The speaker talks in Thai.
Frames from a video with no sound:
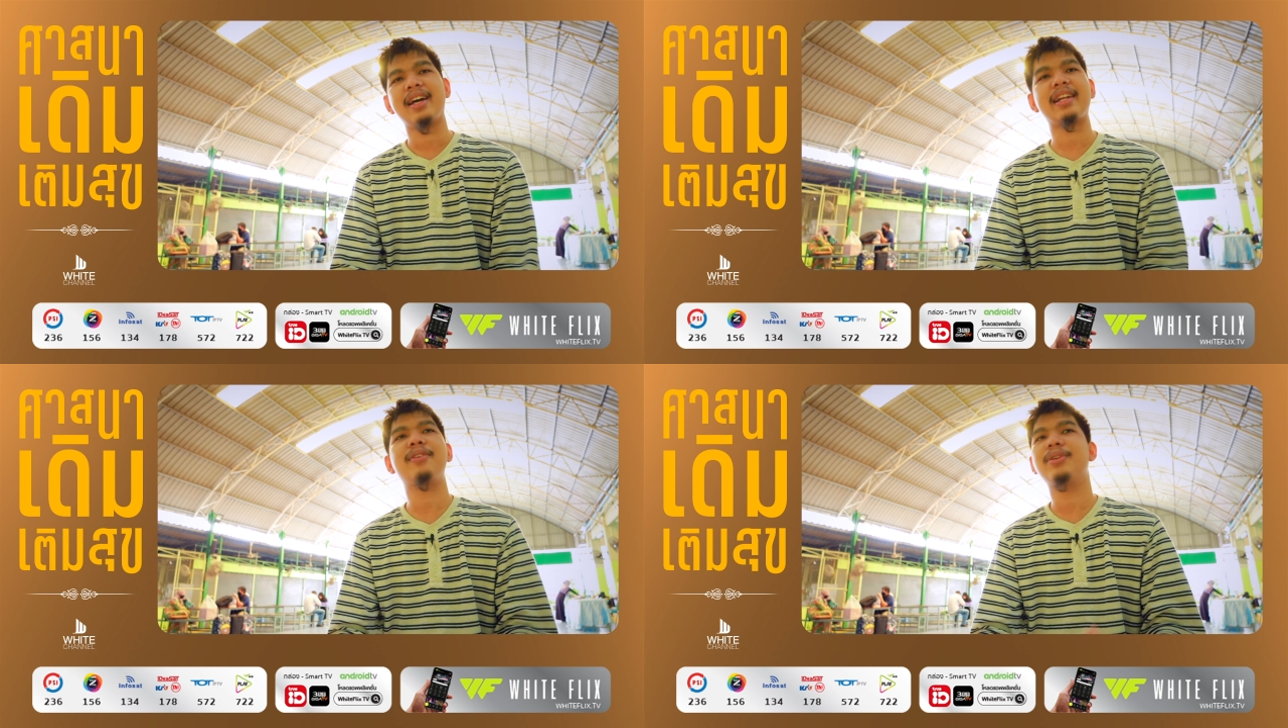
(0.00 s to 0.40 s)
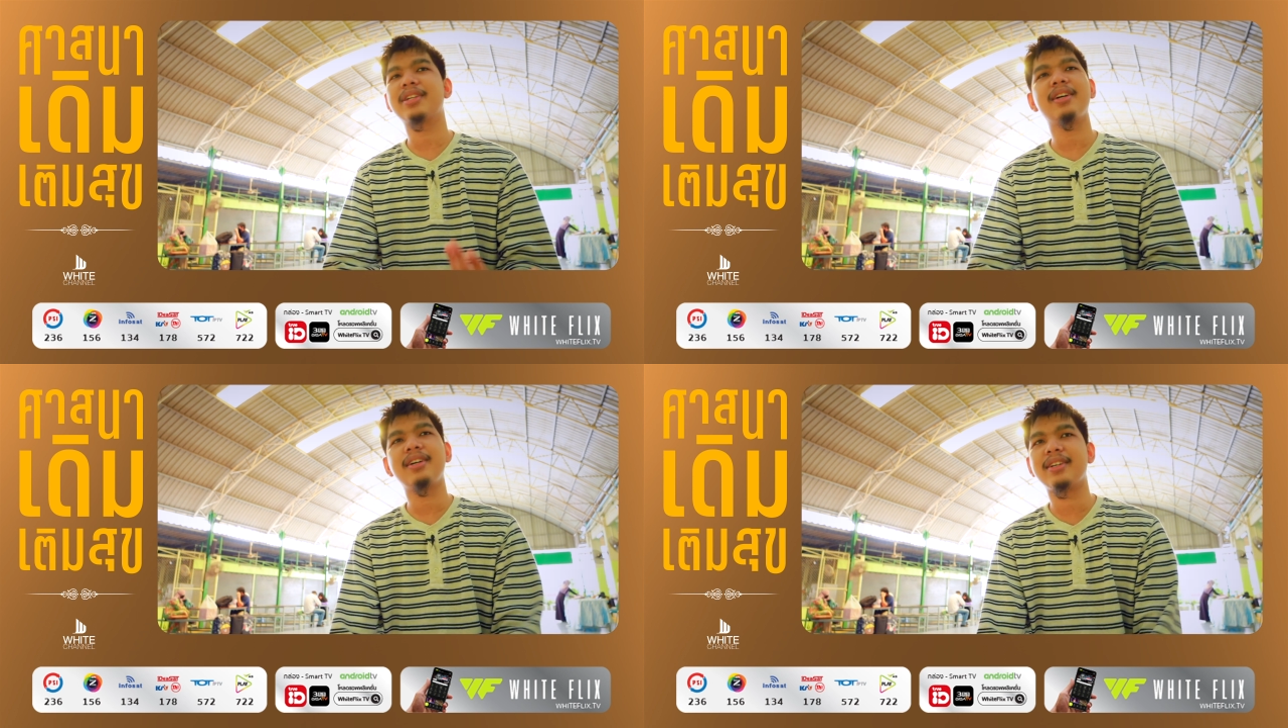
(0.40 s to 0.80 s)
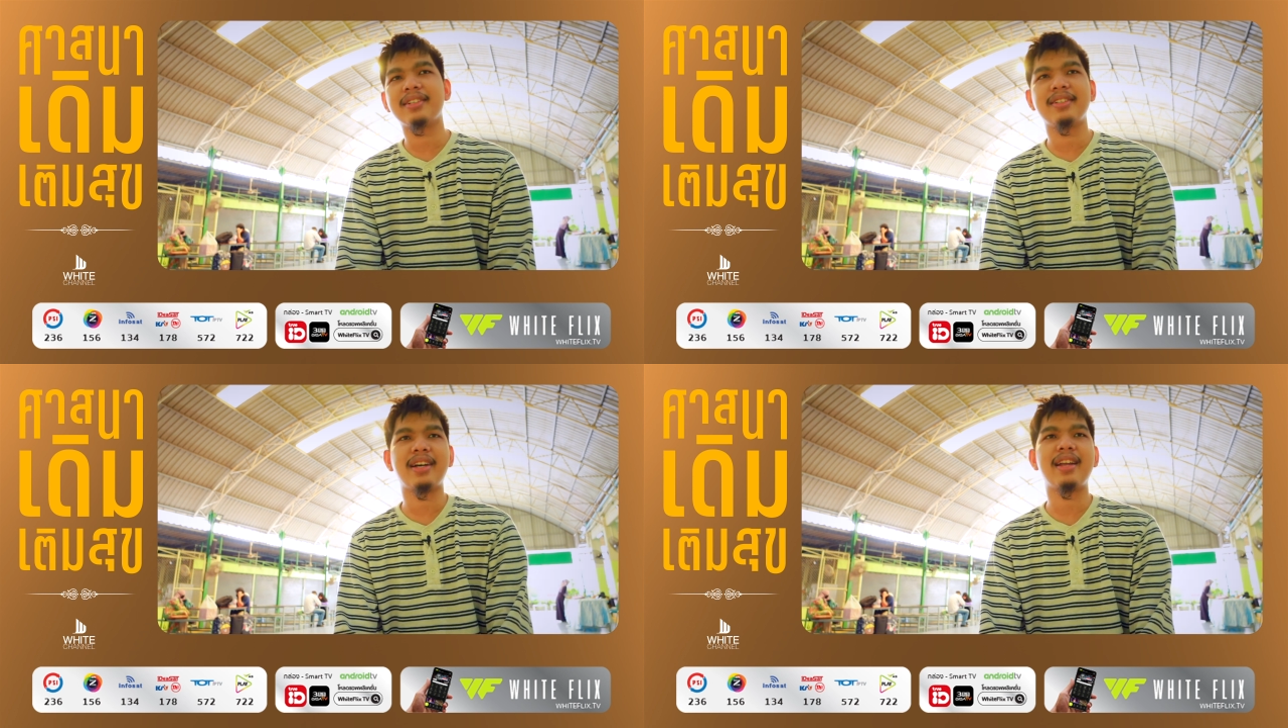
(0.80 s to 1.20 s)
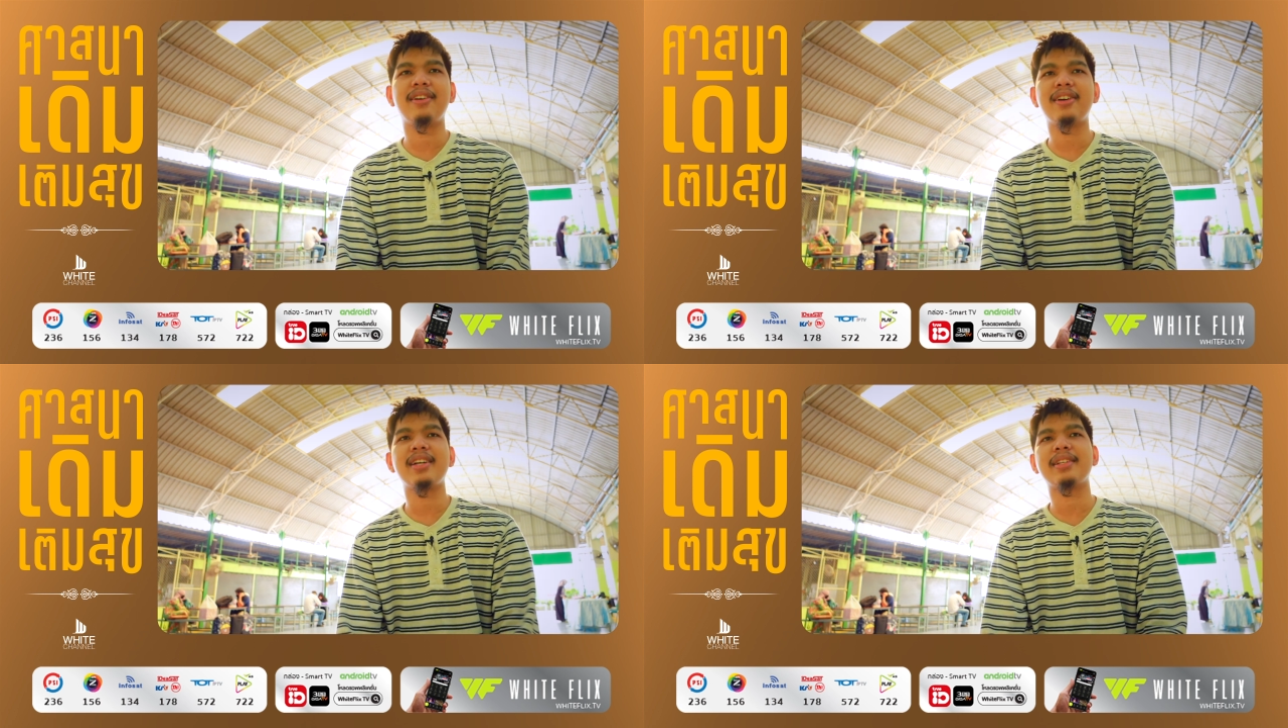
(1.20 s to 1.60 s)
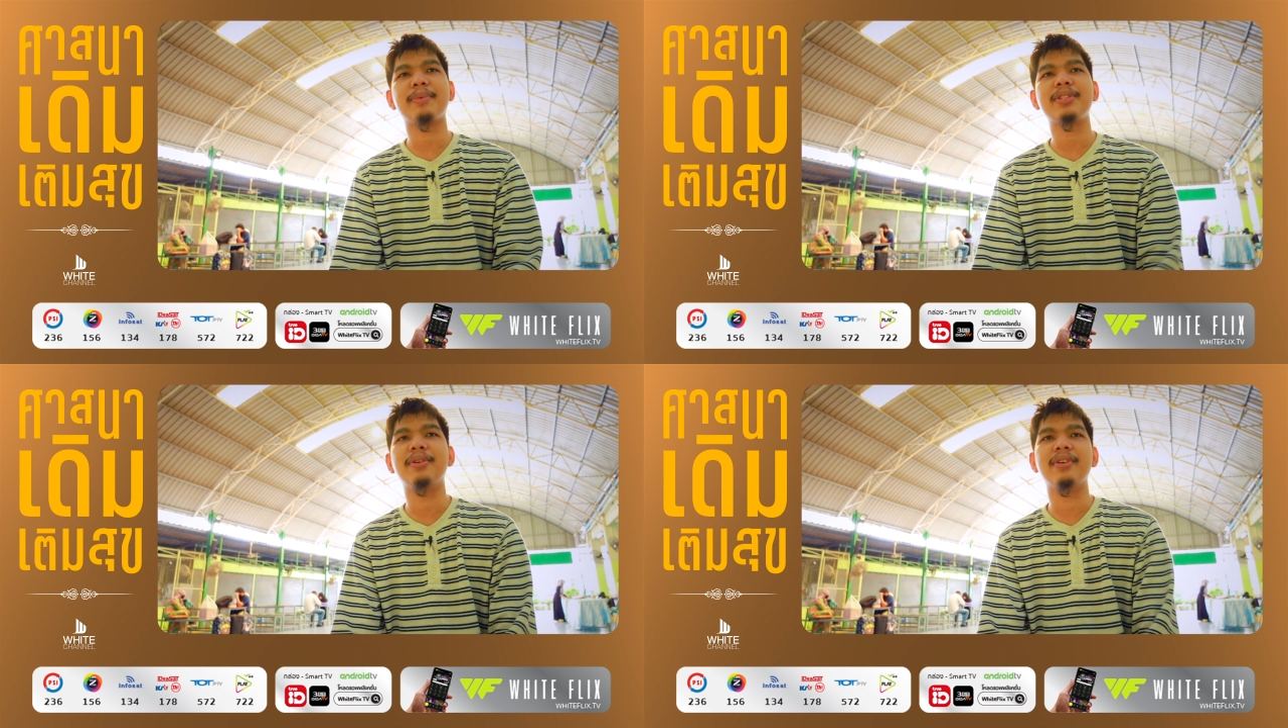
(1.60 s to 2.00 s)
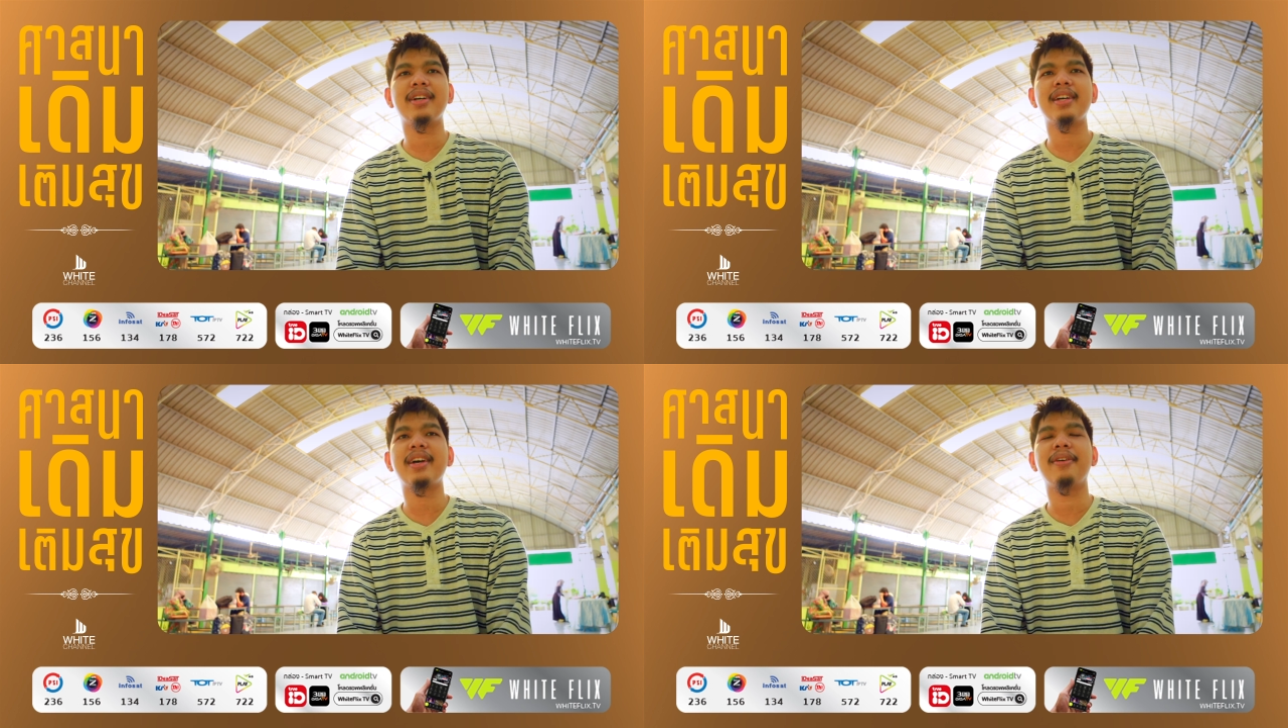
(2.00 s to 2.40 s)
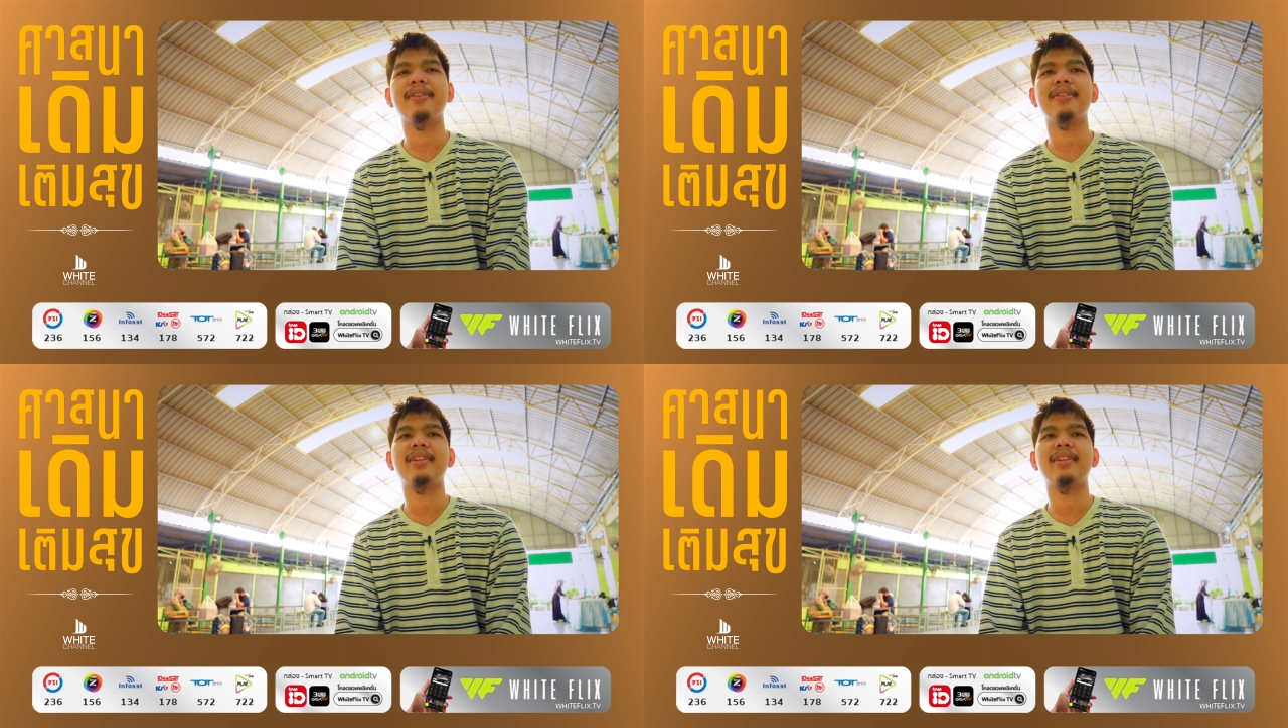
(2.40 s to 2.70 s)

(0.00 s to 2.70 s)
อนาคตก็อัลลอฮ์ก็อาจจะประสงค์ให้เขา